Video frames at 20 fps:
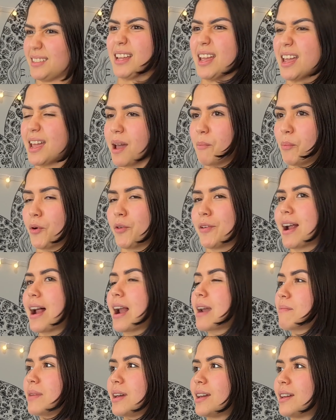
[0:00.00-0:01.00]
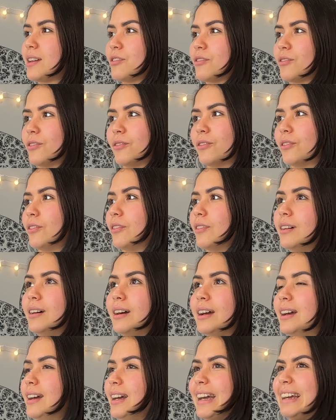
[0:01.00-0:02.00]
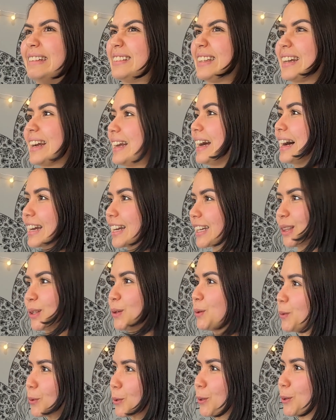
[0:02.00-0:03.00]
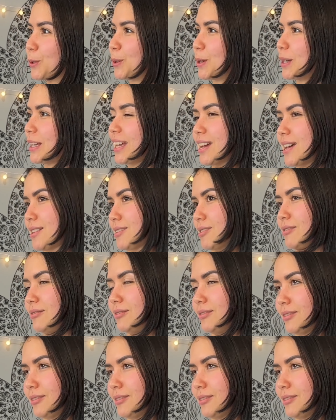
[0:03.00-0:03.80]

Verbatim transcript: Sí, empoderarme y yo entrenar duro y eso.